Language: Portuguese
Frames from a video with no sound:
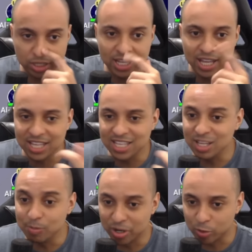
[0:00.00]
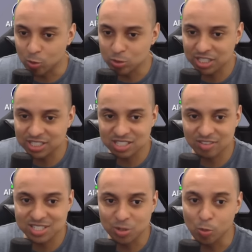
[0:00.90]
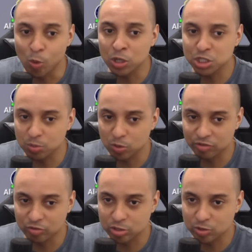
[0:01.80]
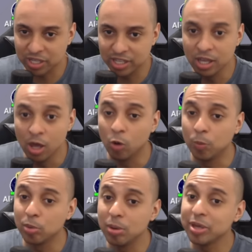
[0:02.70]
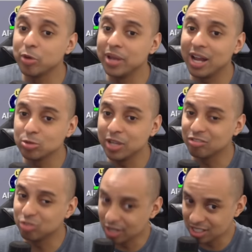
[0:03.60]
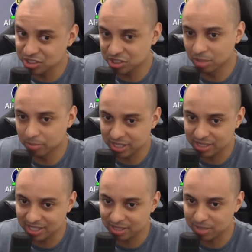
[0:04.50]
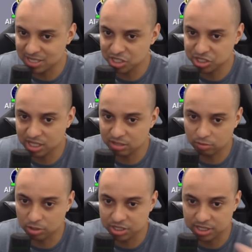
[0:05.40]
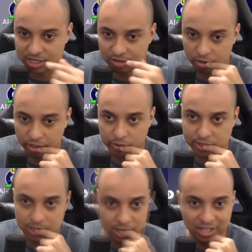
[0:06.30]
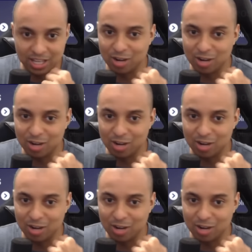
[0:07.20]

né? E, mano, com certeza vai ser um ótimo reforço aqui. O problema é que o Beraldo era volante também, né? Mas a gente tem um volante reserva, qualquer coisa. E a